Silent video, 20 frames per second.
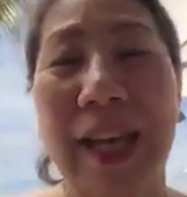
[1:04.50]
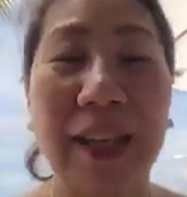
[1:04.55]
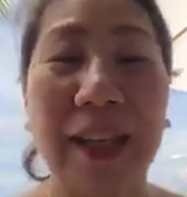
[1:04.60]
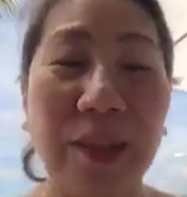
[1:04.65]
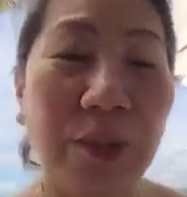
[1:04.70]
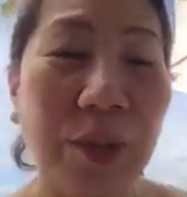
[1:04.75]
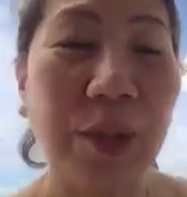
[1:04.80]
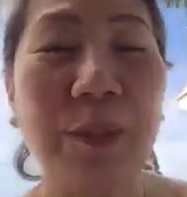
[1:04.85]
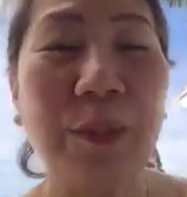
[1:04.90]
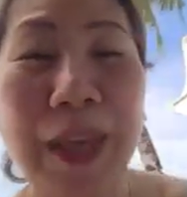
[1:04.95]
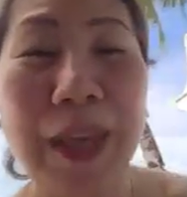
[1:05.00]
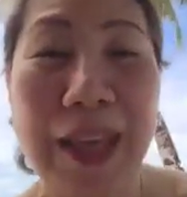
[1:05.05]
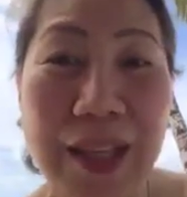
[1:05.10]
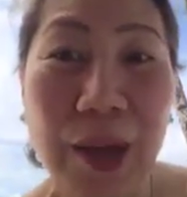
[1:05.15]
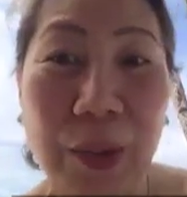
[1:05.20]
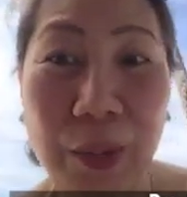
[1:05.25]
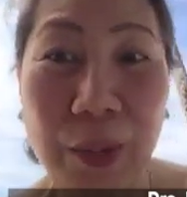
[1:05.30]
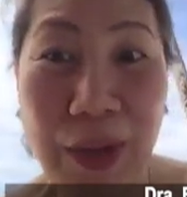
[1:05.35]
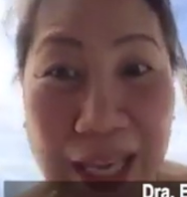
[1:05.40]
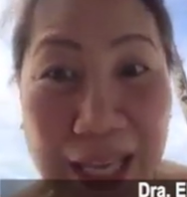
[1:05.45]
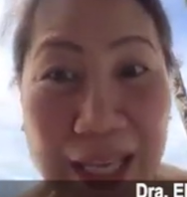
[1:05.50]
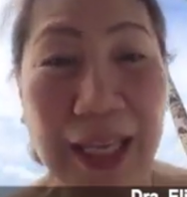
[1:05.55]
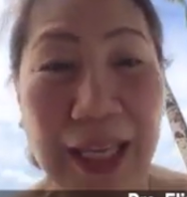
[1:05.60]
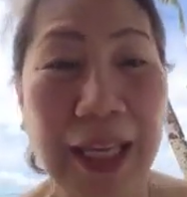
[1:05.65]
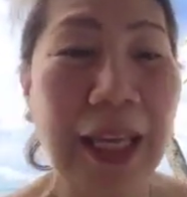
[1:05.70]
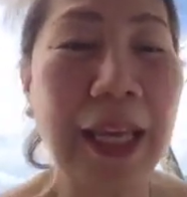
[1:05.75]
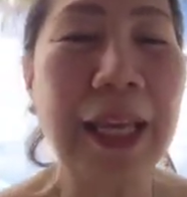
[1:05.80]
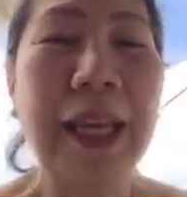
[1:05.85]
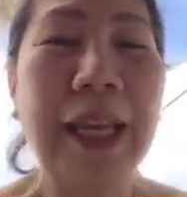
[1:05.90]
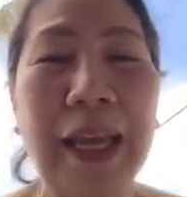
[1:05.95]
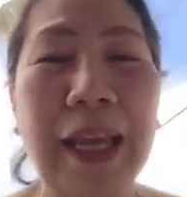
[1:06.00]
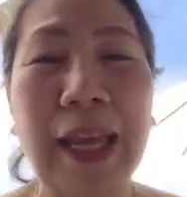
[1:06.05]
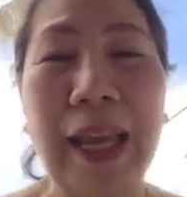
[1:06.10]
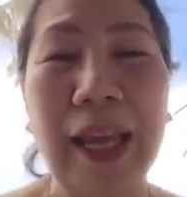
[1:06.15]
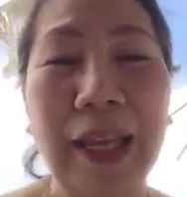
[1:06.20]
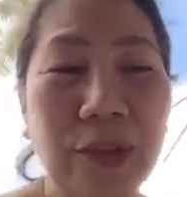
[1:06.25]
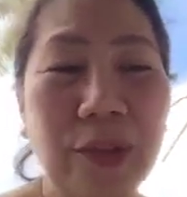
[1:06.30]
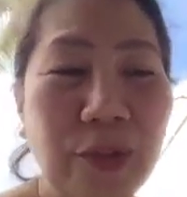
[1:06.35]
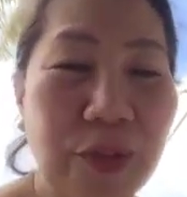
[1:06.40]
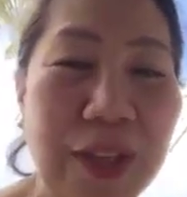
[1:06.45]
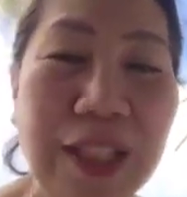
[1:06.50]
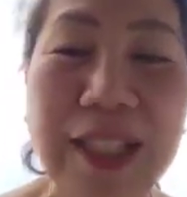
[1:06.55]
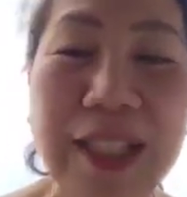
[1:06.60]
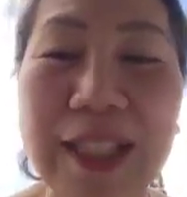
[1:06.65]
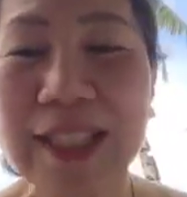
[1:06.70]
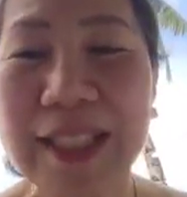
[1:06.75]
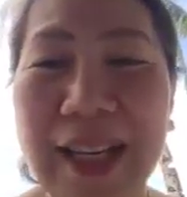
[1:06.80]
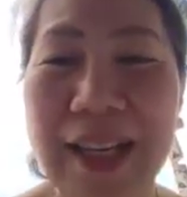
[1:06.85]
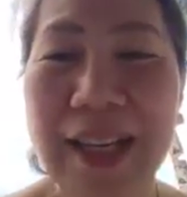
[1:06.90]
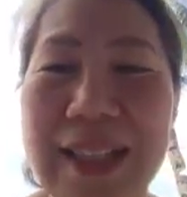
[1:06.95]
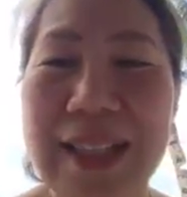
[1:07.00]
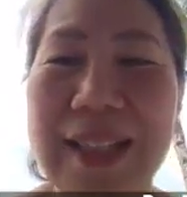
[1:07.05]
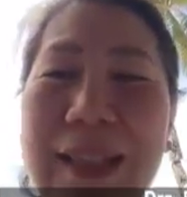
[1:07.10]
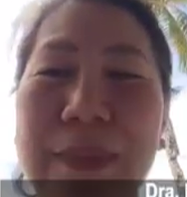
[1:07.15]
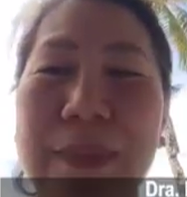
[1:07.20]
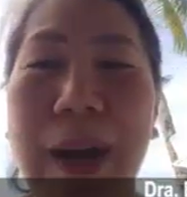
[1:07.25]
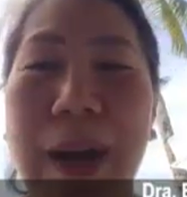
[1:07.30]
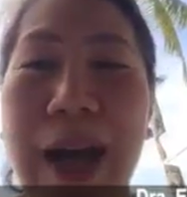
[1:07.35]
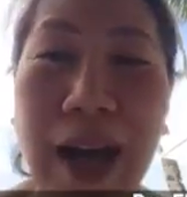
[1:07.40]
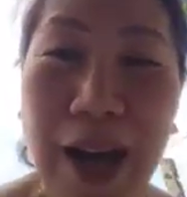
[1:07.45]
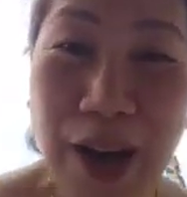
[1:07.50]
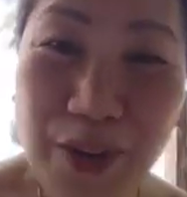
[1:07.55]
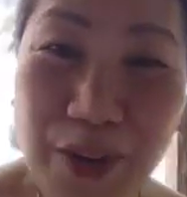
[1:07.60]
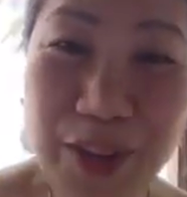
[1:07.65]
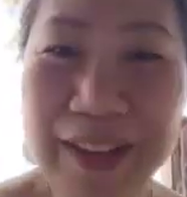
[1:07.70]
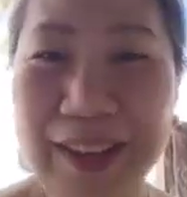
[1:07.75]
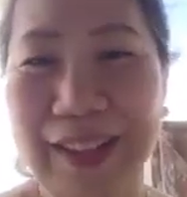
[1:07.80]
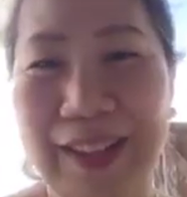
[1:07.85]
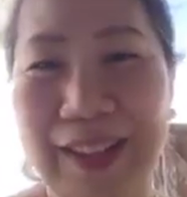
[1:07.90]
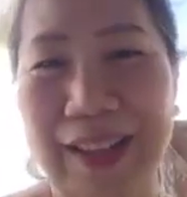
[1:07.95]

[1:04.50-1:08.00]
God Will Make a Way. And we discussed about